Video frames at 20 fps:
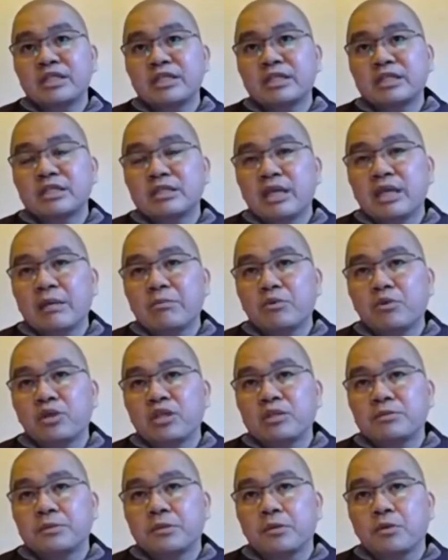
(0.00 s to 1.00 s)
释迦牟尼
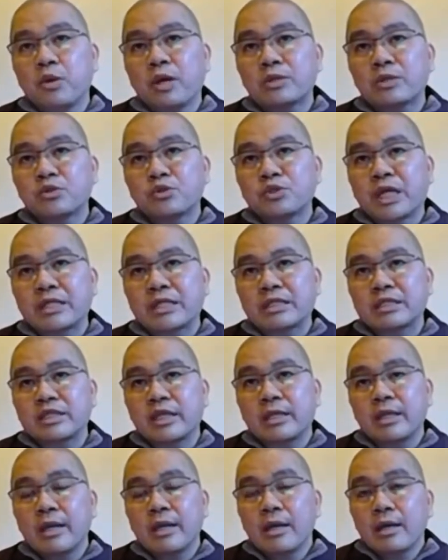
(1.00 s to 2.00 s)
佛花多长时间？